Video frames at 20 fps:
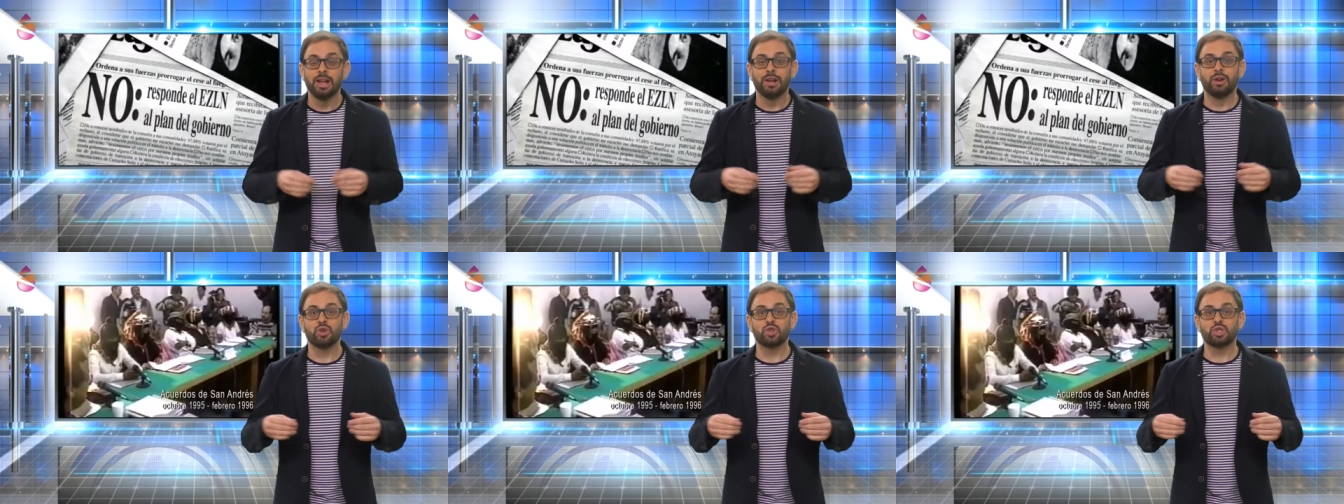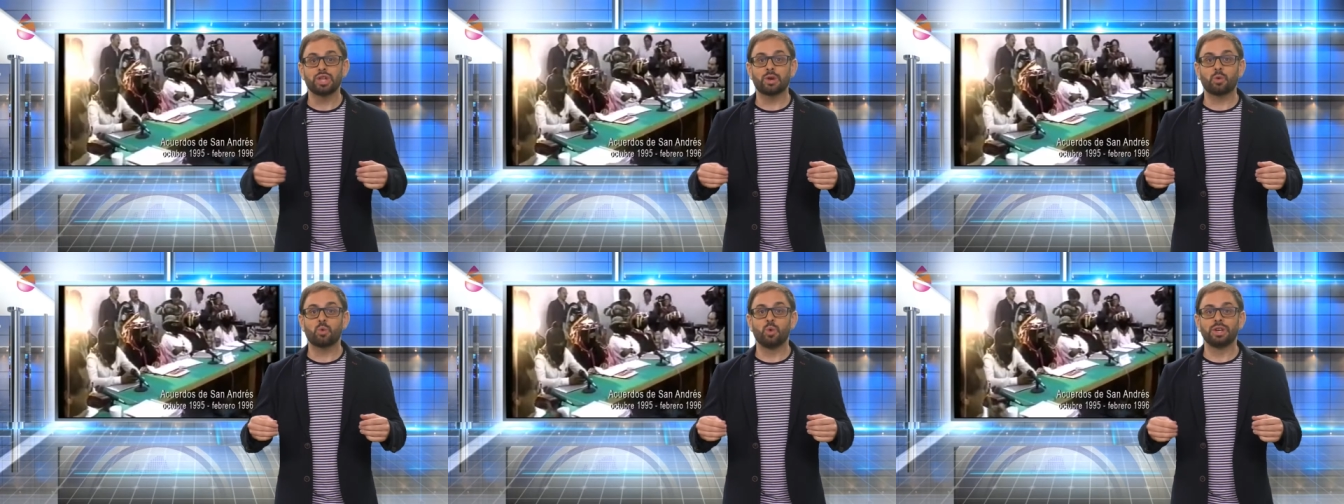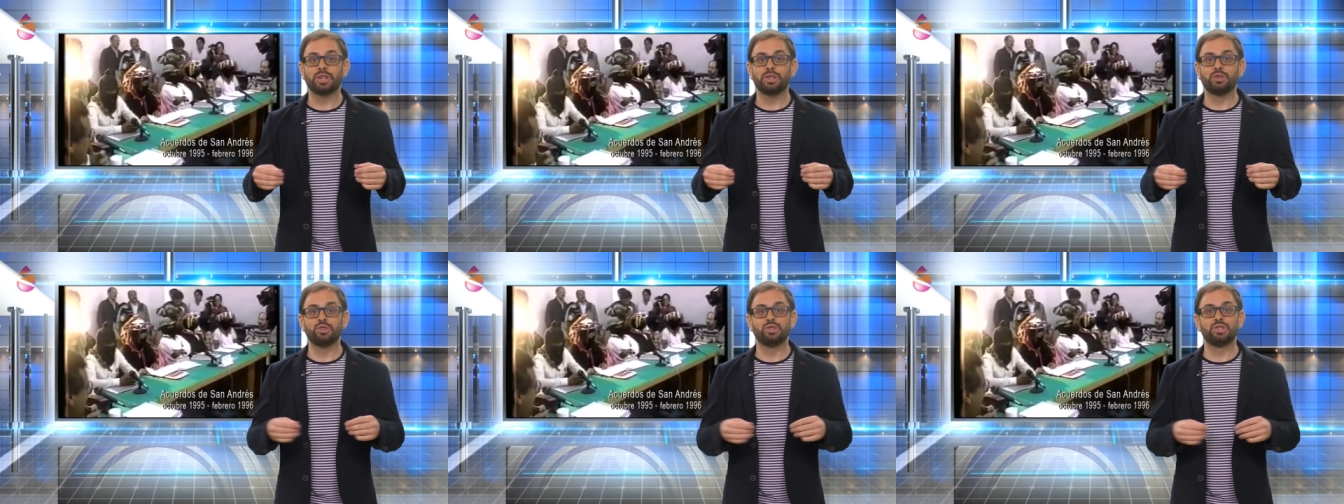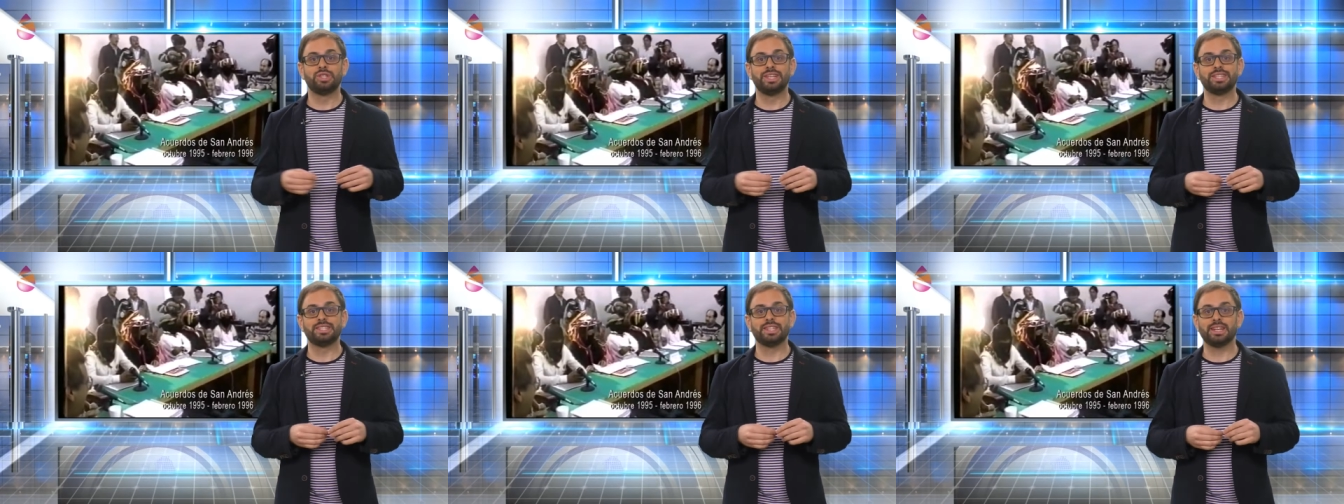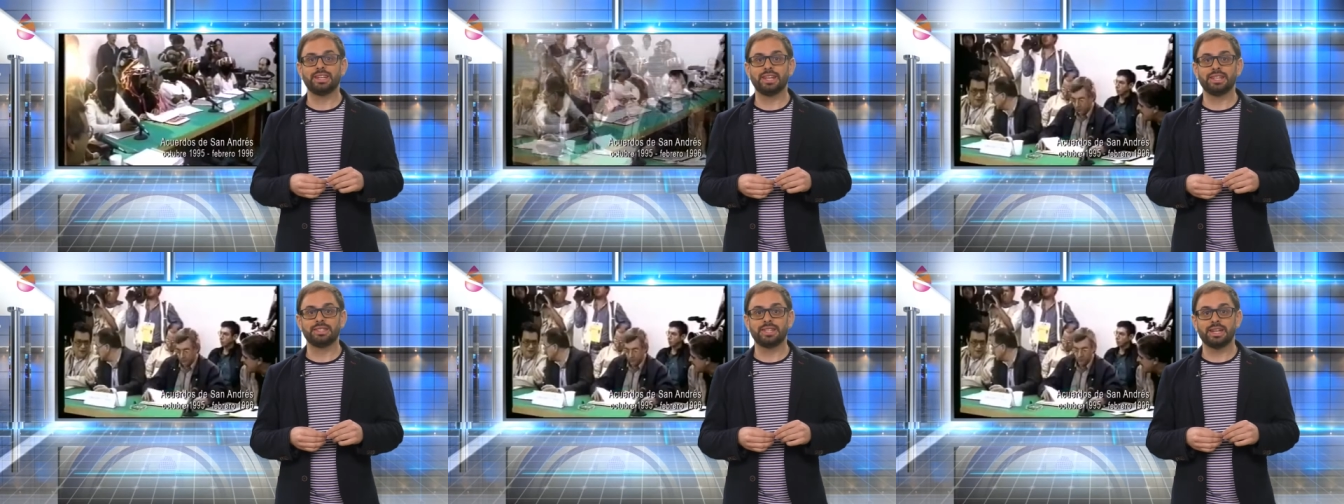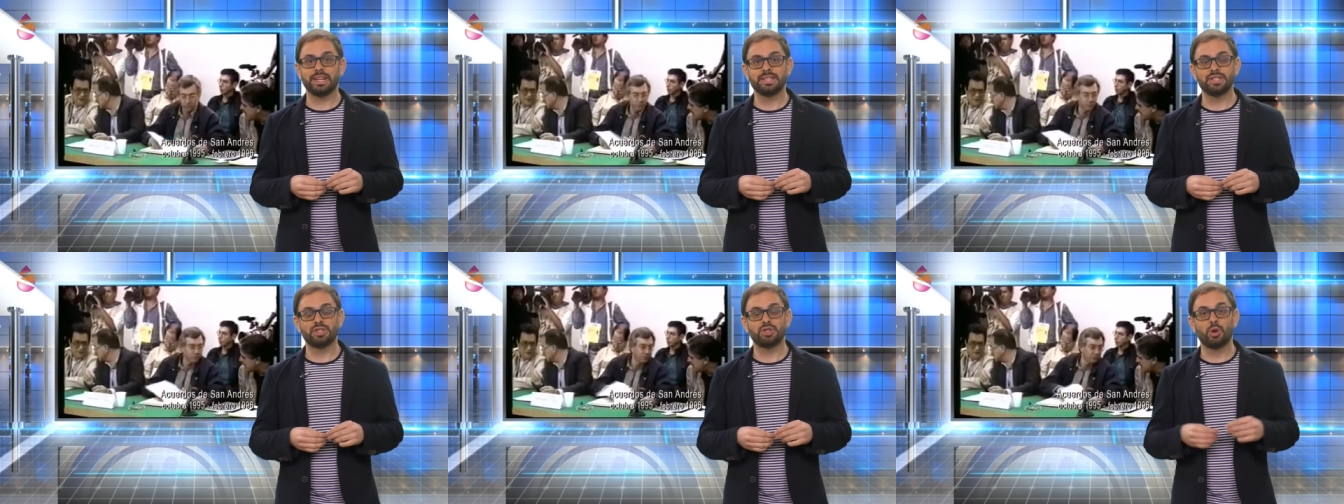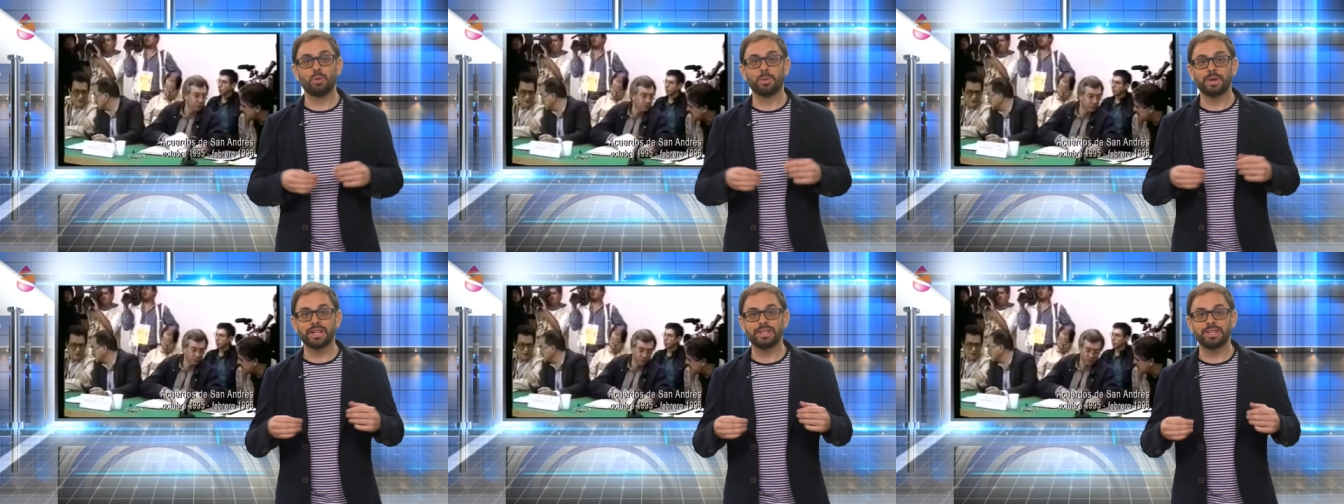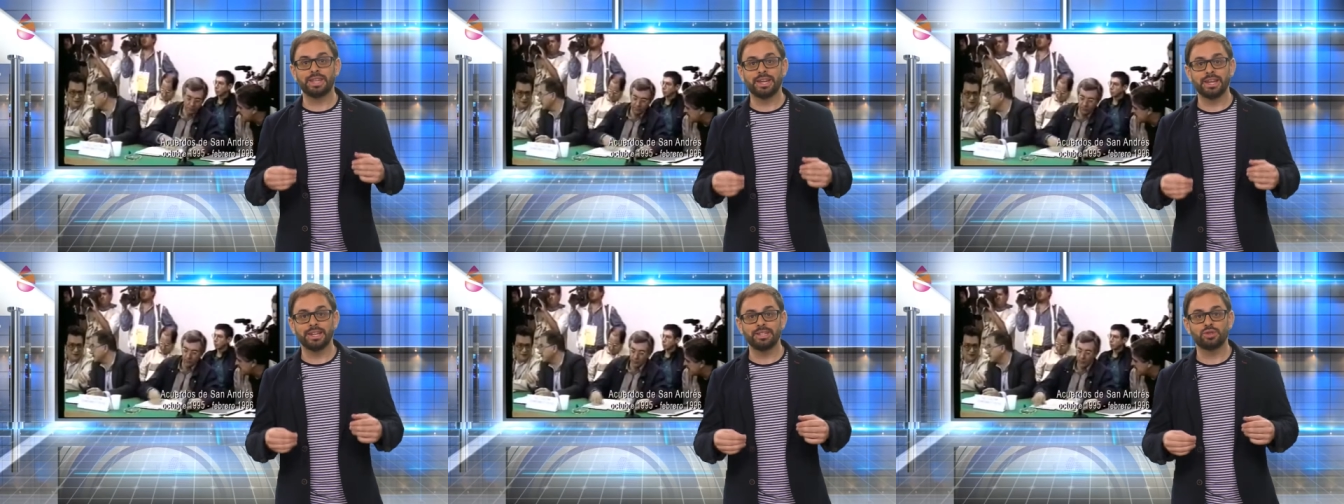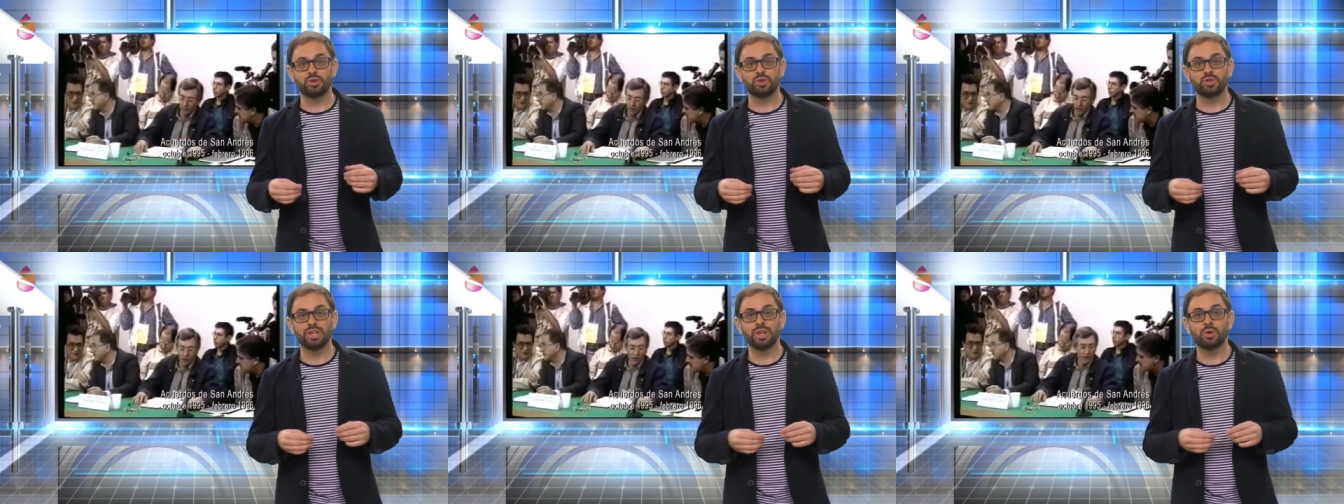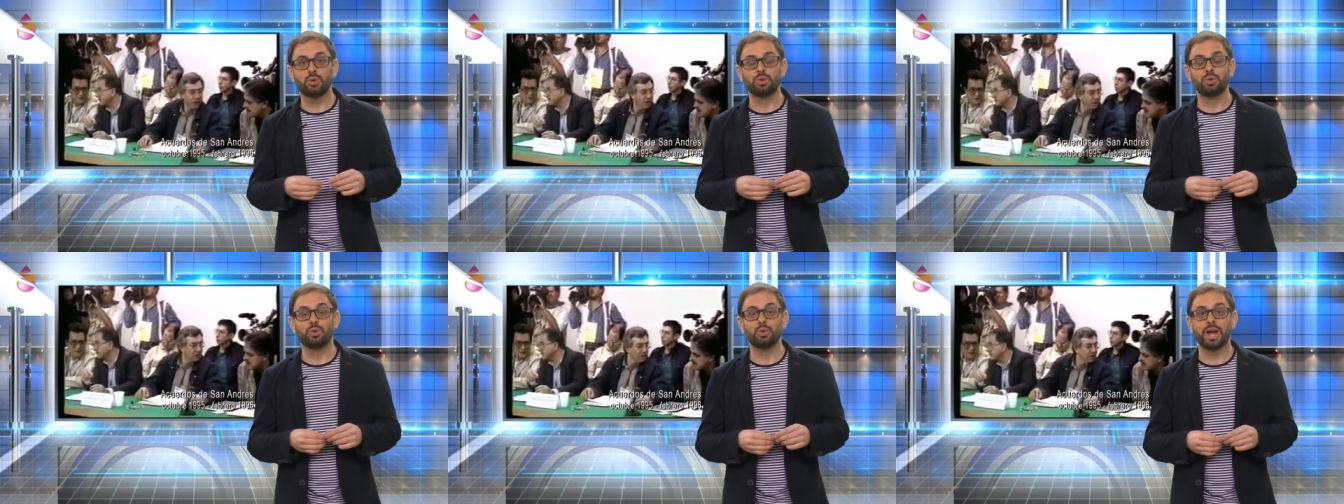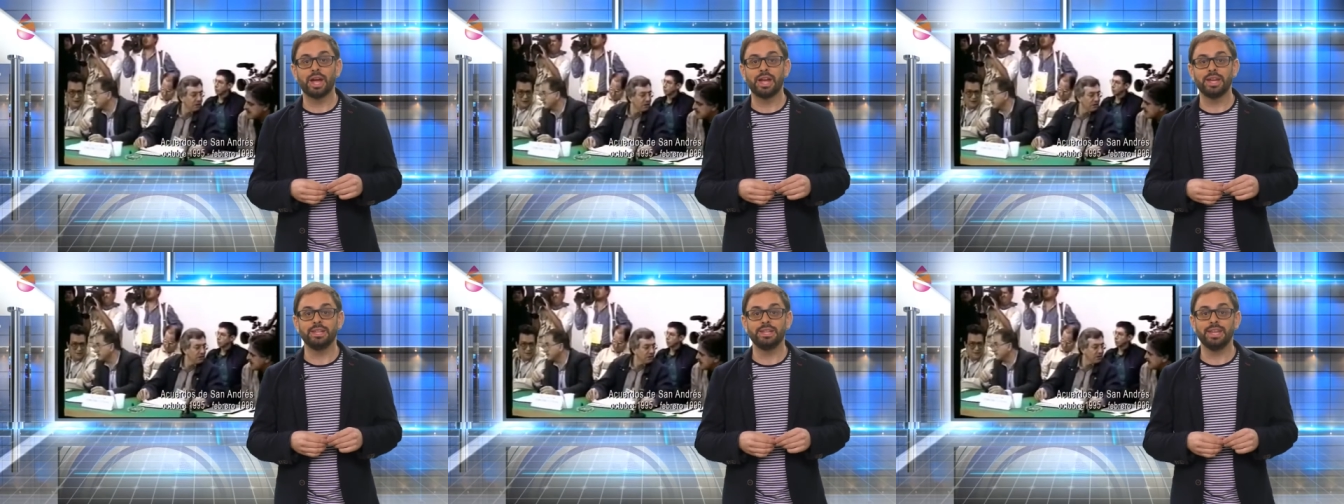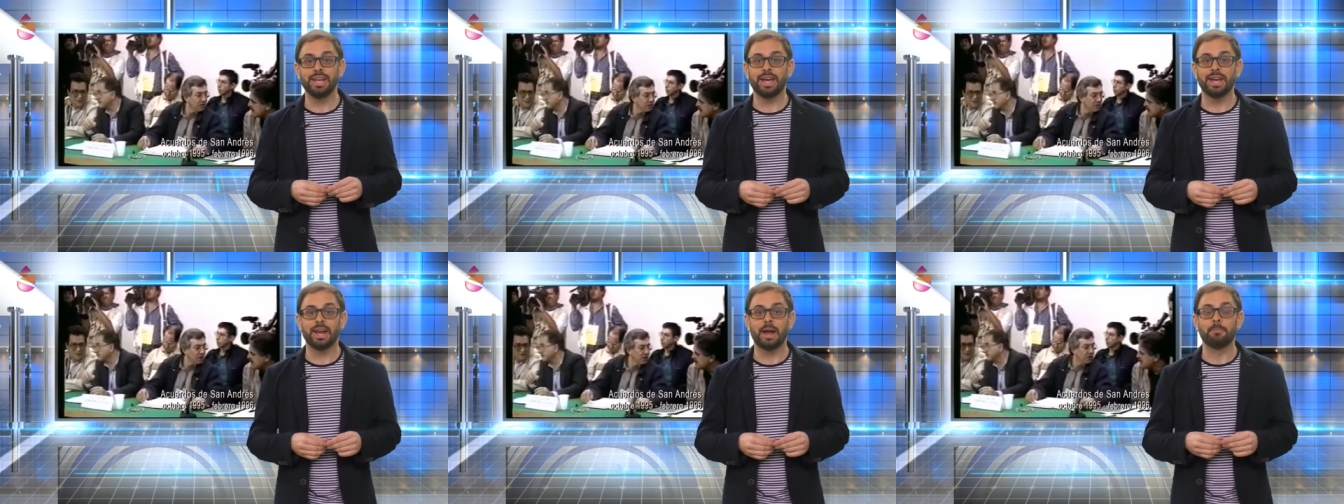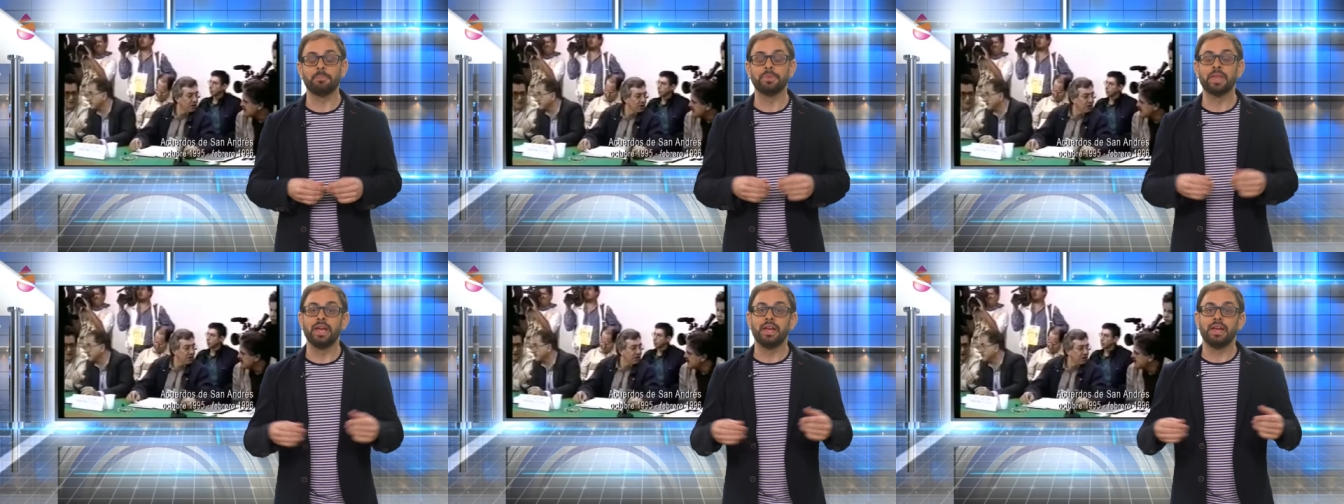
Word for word: los acuerdos de San Andrés sobre derechos y cultura indígena,